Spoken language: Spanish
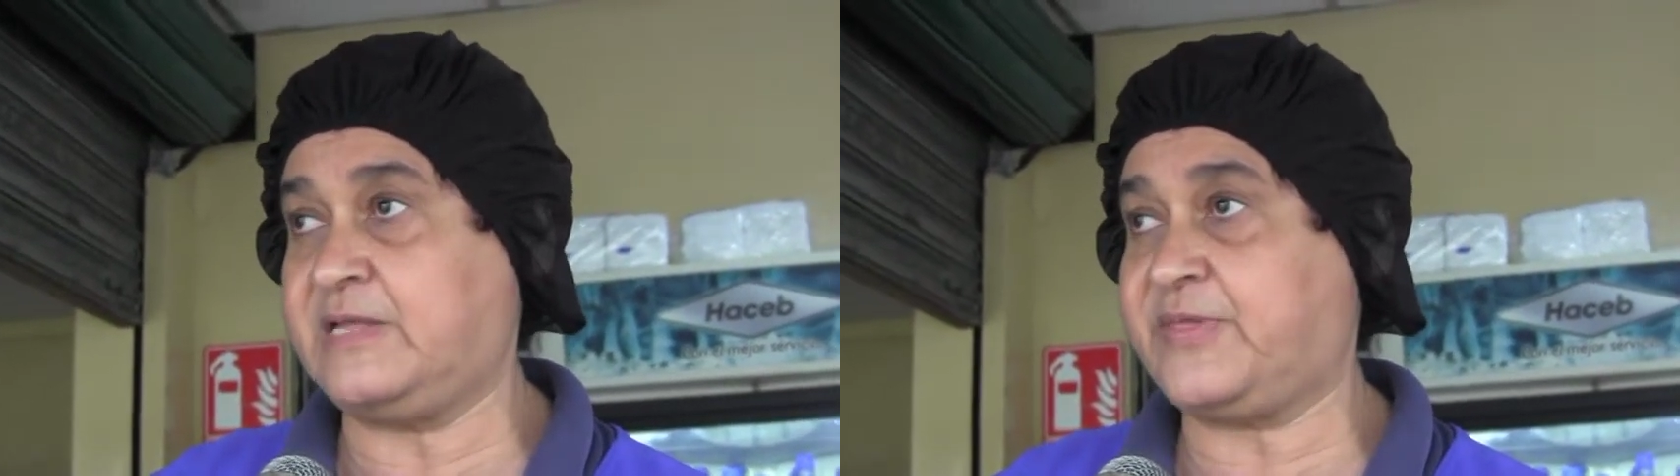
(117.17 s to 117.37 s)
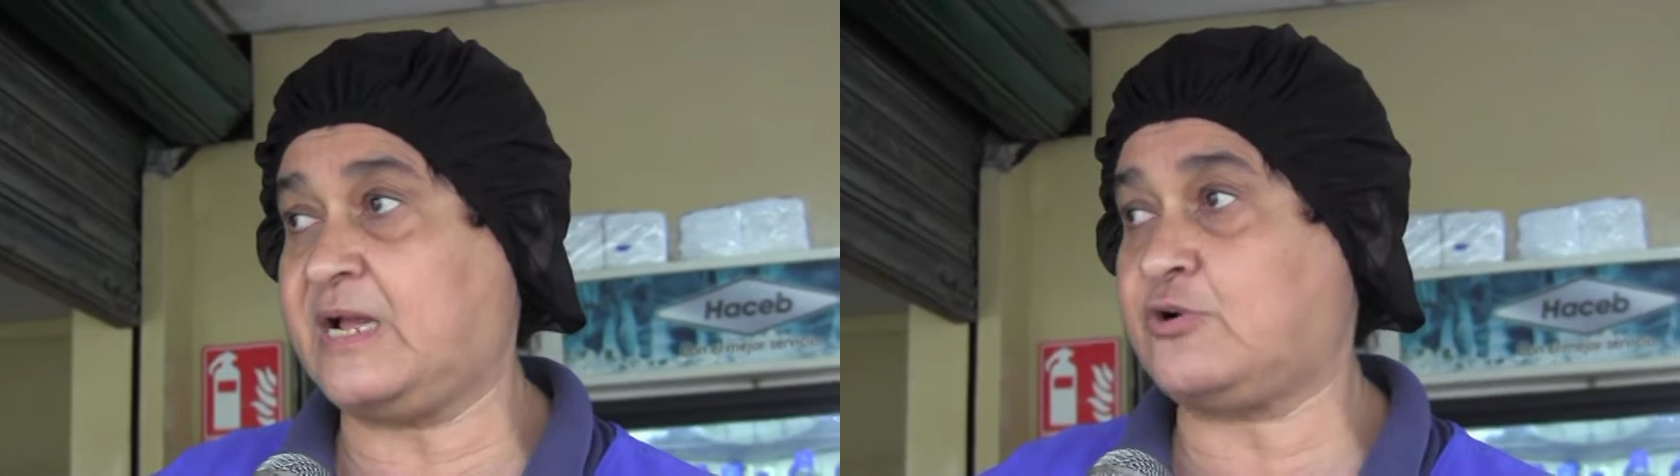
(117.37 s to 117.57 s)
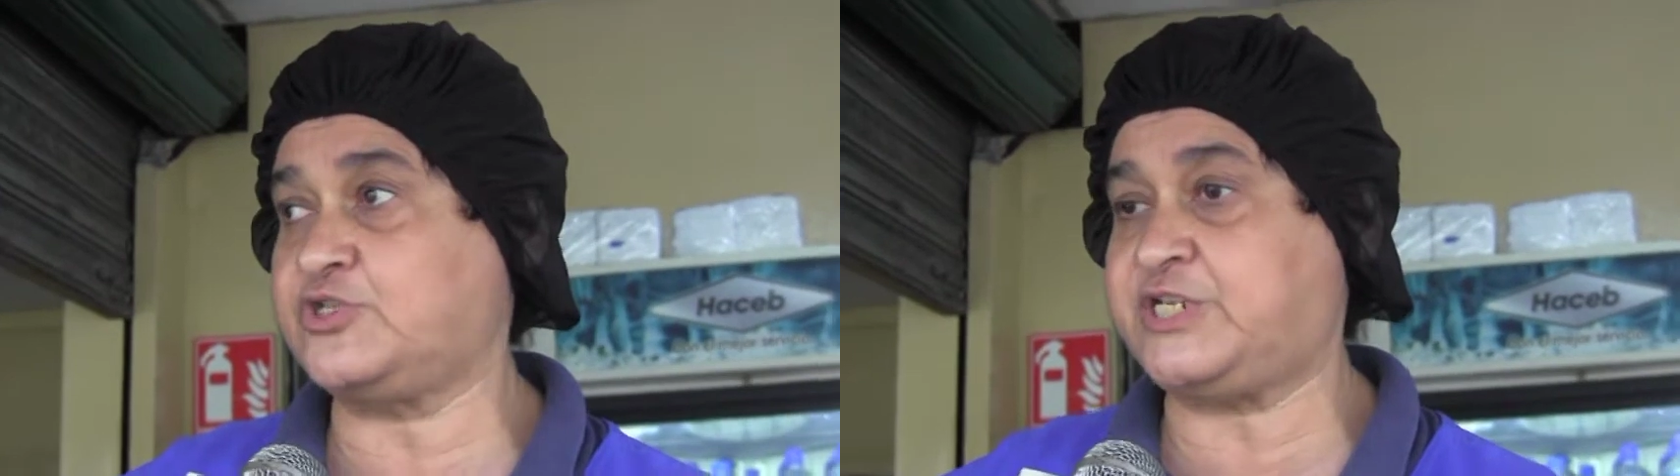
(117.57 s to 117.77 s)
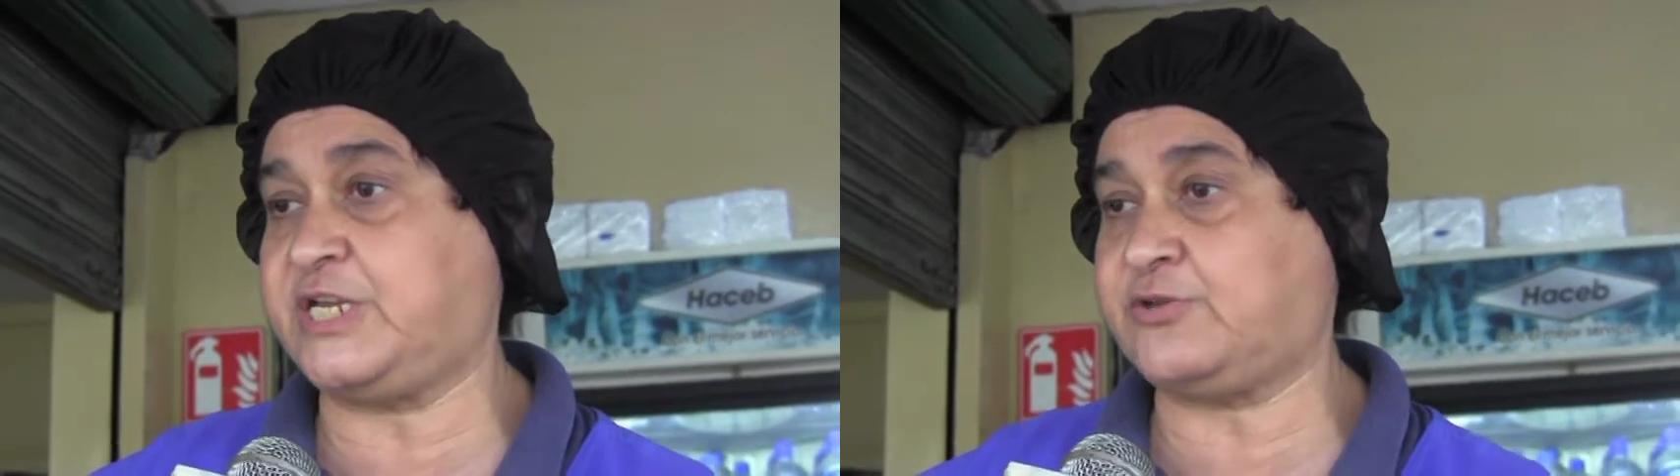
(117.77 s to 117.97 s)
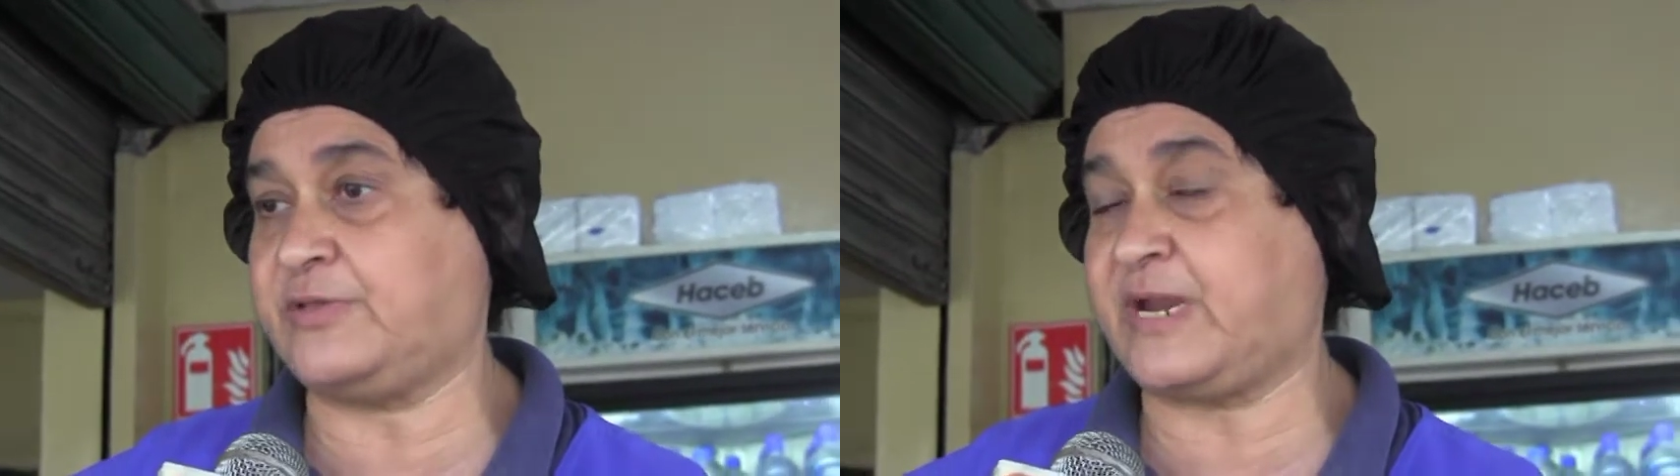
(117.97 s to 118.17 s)
entran con
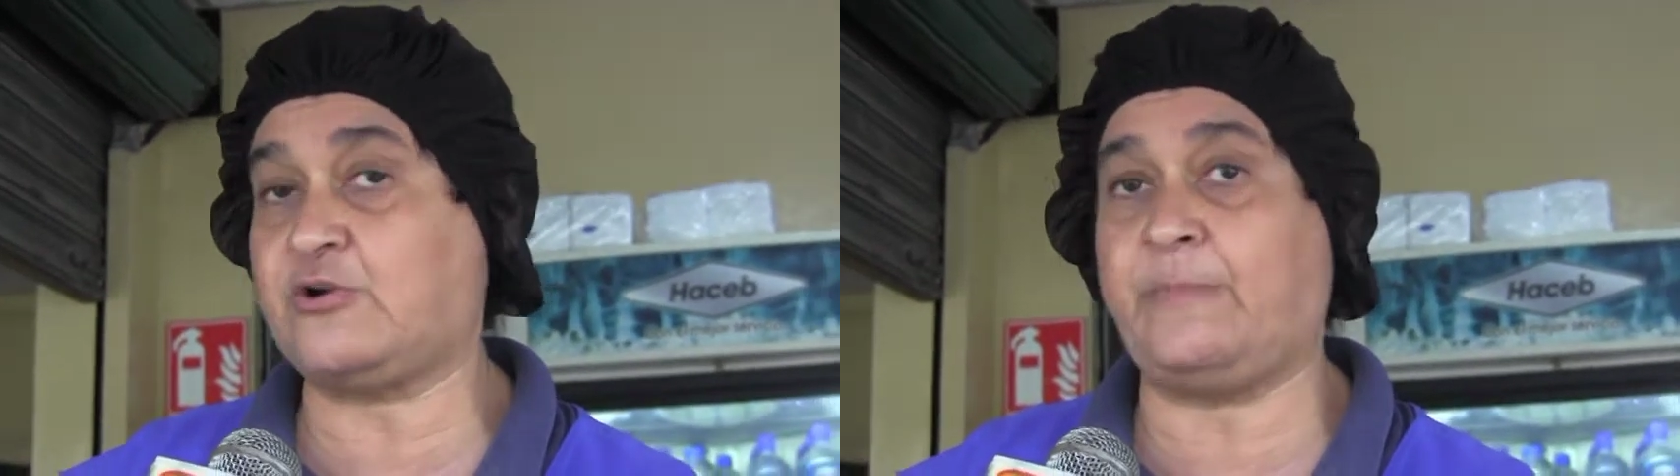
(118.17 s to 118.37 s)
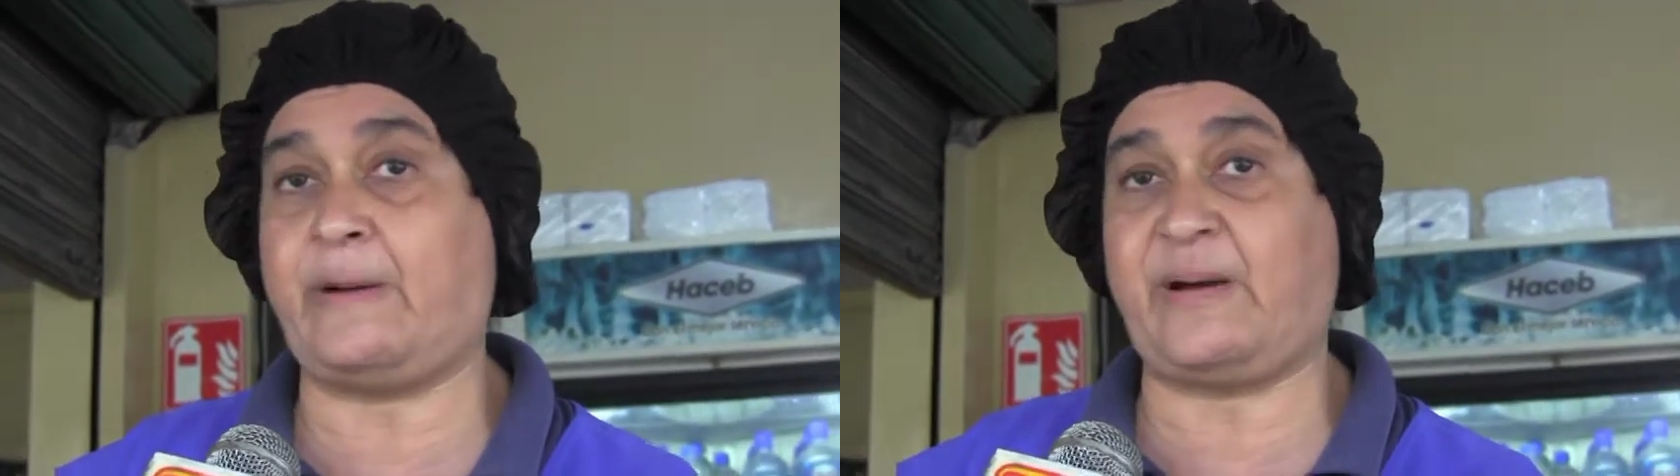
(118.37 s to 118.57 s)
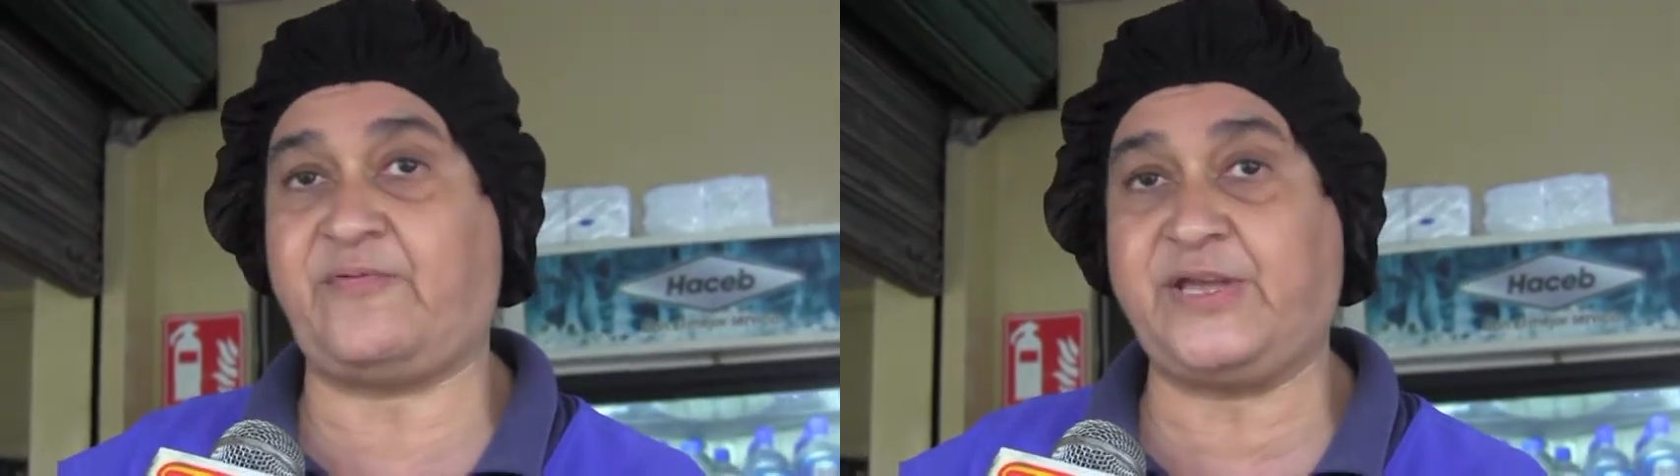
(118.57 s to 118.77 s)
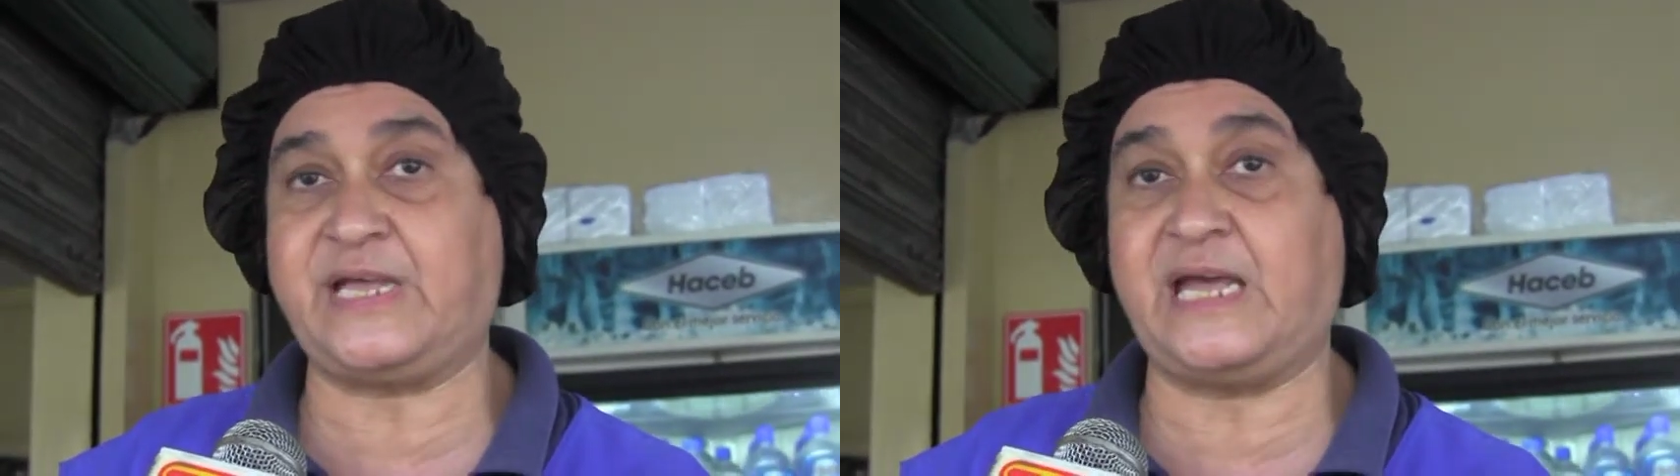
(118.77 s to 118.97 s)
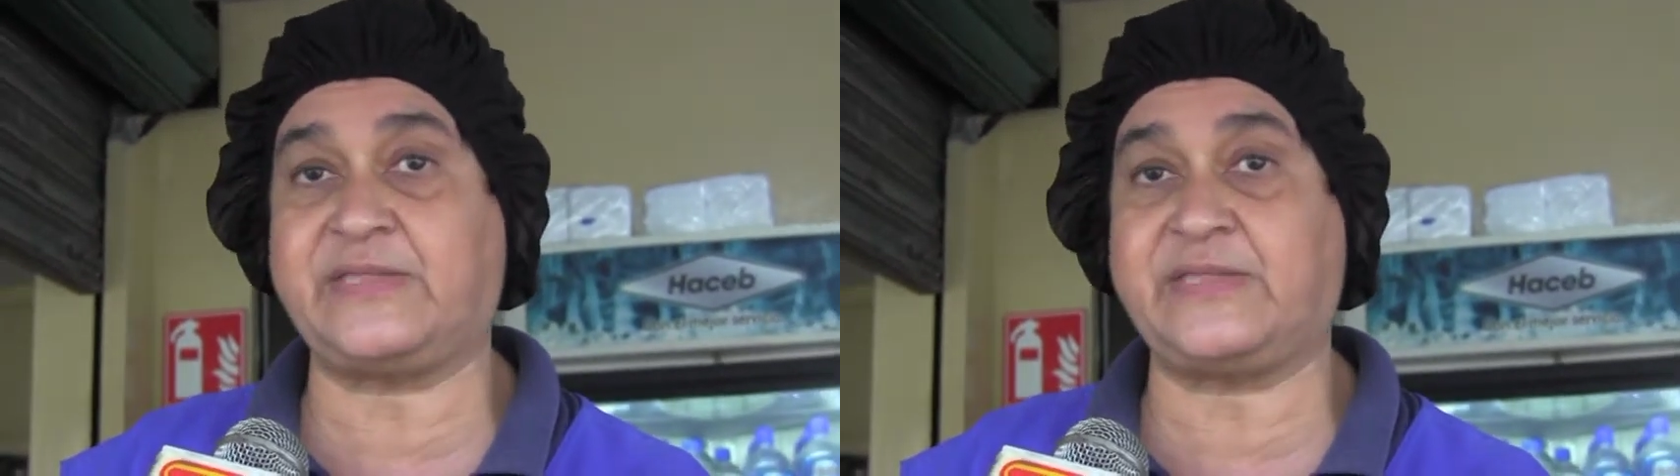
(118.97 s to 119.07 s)
chito, entran con papas fritas,